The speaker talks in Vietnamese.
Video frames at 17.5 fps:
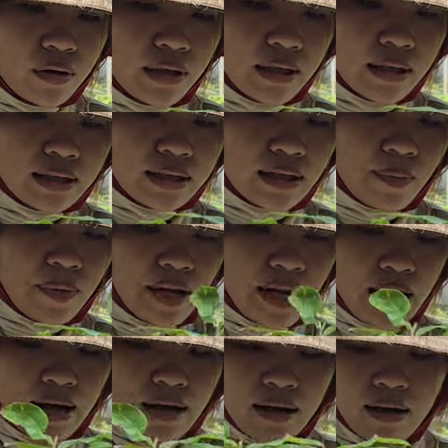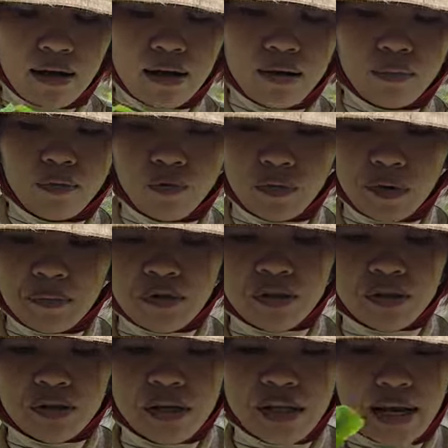anh chị sầm giá à, một trăm
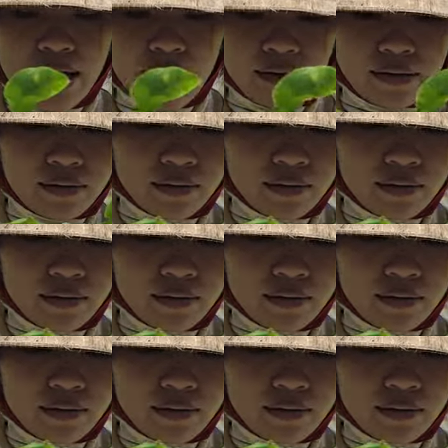rưỡi nha